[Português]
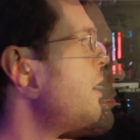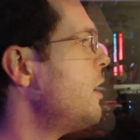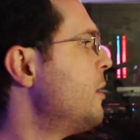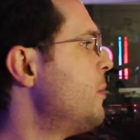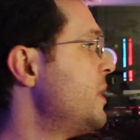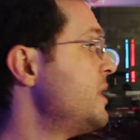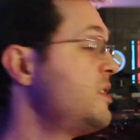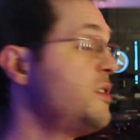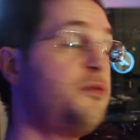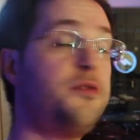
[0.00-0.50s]

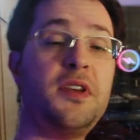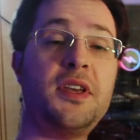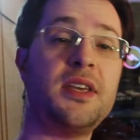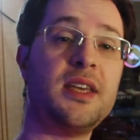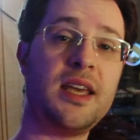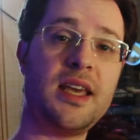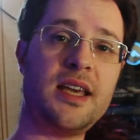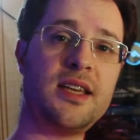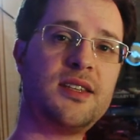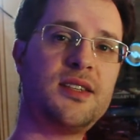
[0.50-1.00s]
Mas
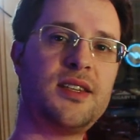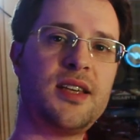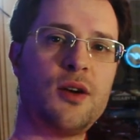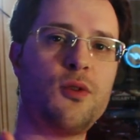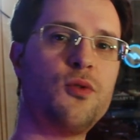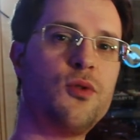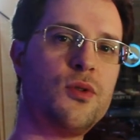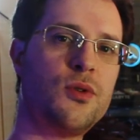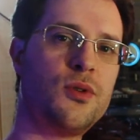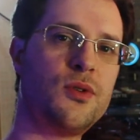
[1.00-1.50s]
enfim, esse é
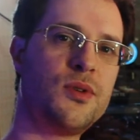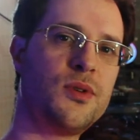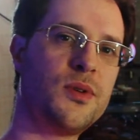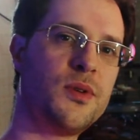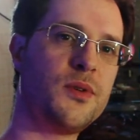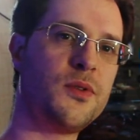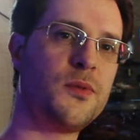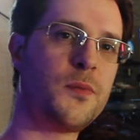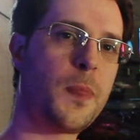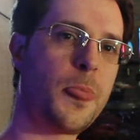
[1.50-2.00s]
o,
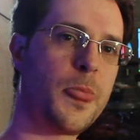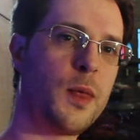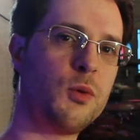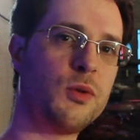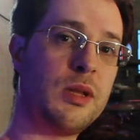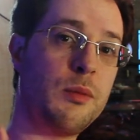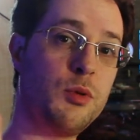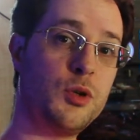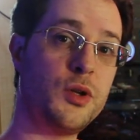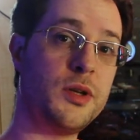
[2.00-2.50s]

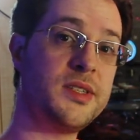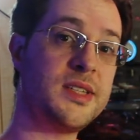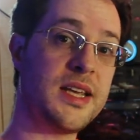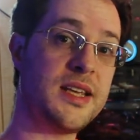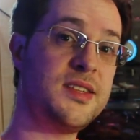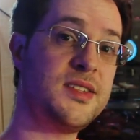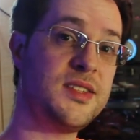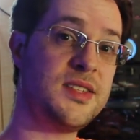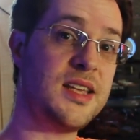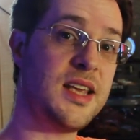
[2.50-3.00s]
o
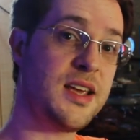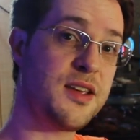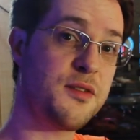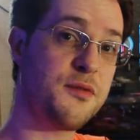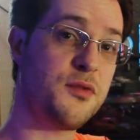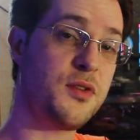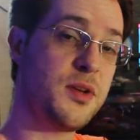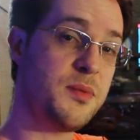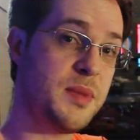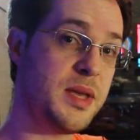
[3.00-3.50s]
W2RC, que
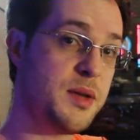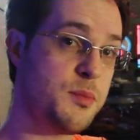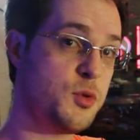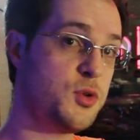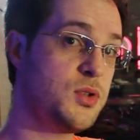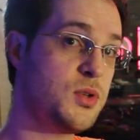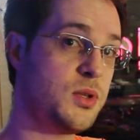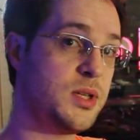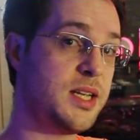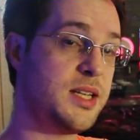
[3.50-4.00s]
foi bem
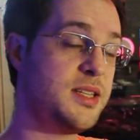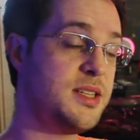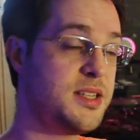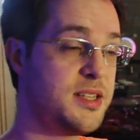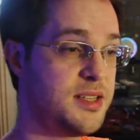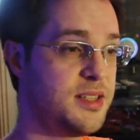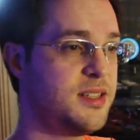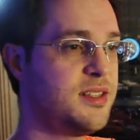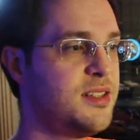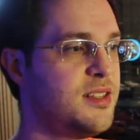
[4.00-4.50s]

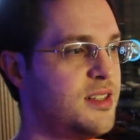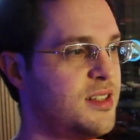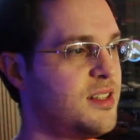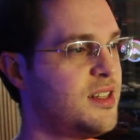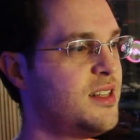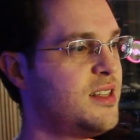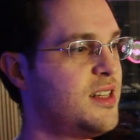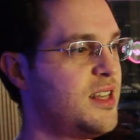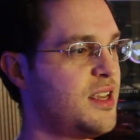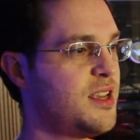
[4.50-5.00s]
emocionante.
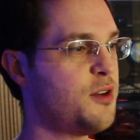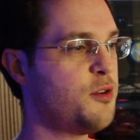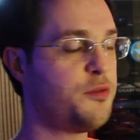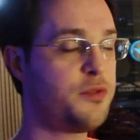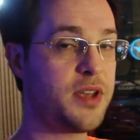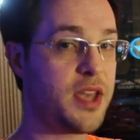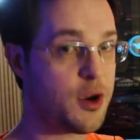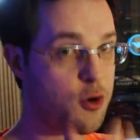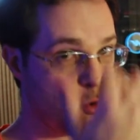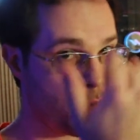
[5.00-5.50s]
E eu
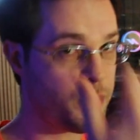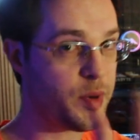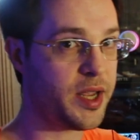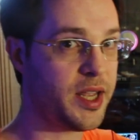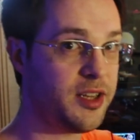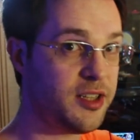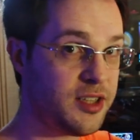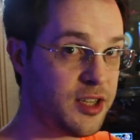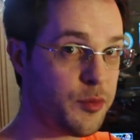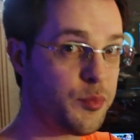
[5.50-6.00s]
fiquei
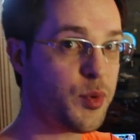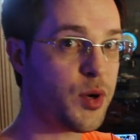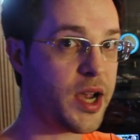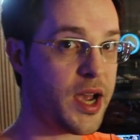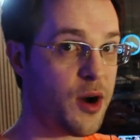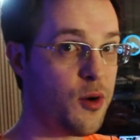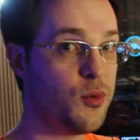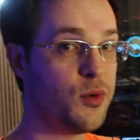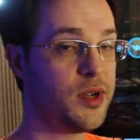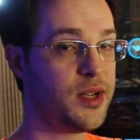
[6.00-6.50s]
acompanhando em tempo
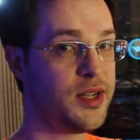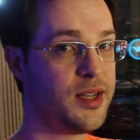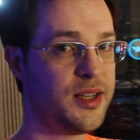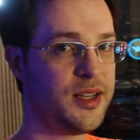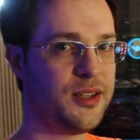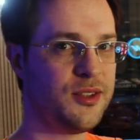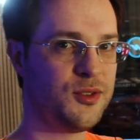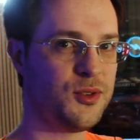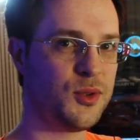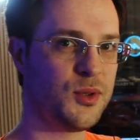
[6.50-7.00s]
real
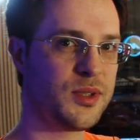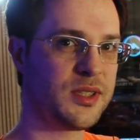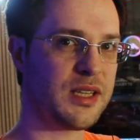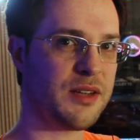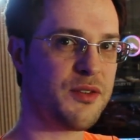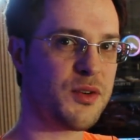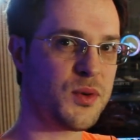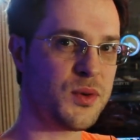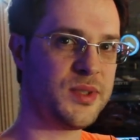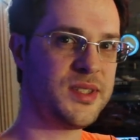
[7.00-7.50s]
tudo o que
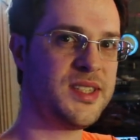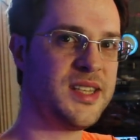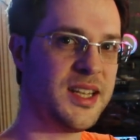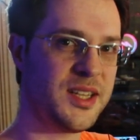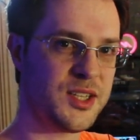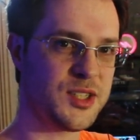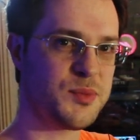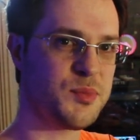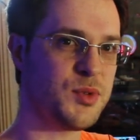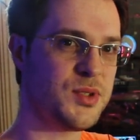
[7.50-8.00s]
estava
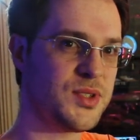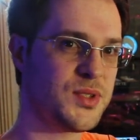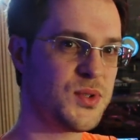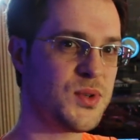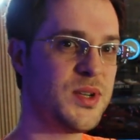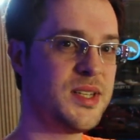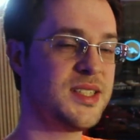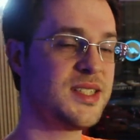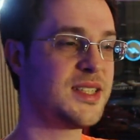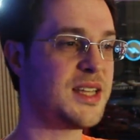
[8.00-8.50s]
acontecendo, as
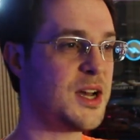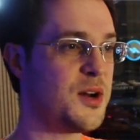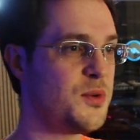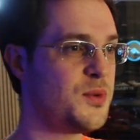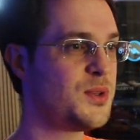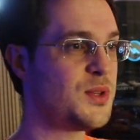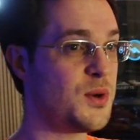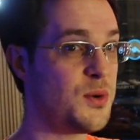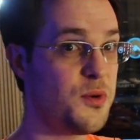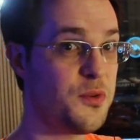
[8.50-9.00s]
posições e
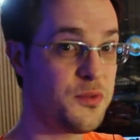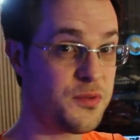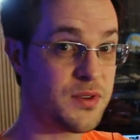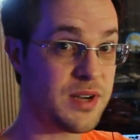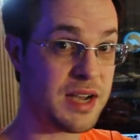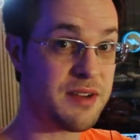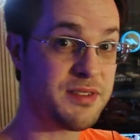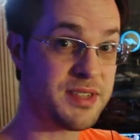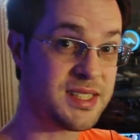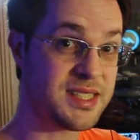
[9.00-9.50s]
tal, então eu
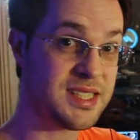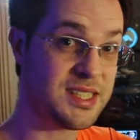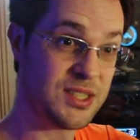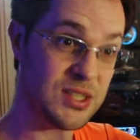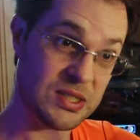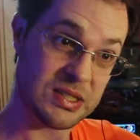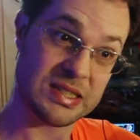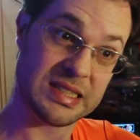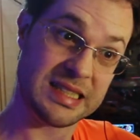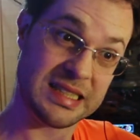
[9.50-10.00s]
ficava assim,
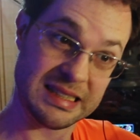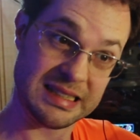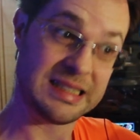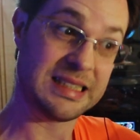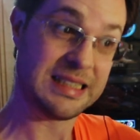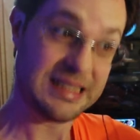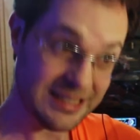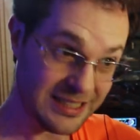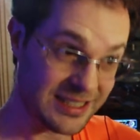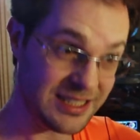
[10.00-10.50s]
nossa,
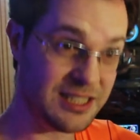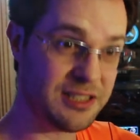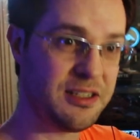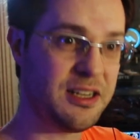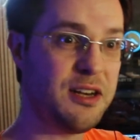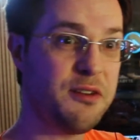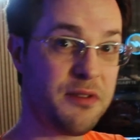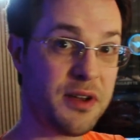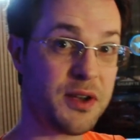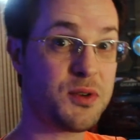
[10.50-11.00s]

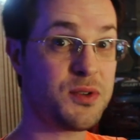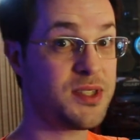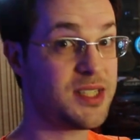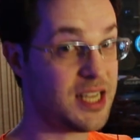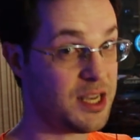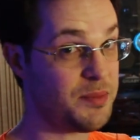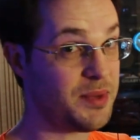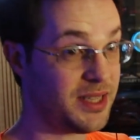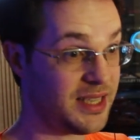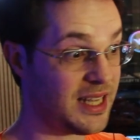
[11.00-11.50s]
ele vai
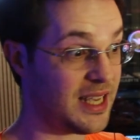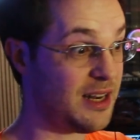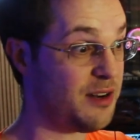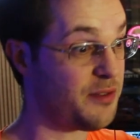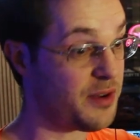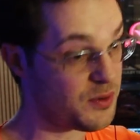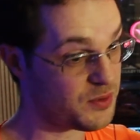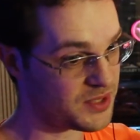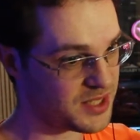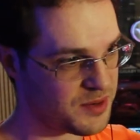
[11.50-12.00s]
conseguir manter, ele
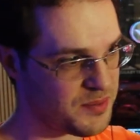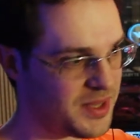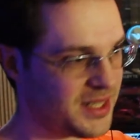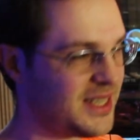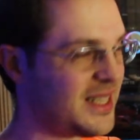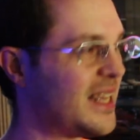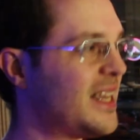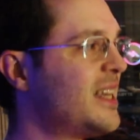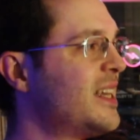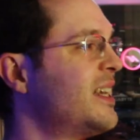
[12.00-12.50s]
vai conseguir
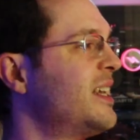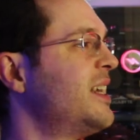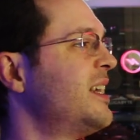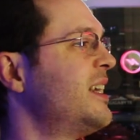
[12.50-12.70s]
manter.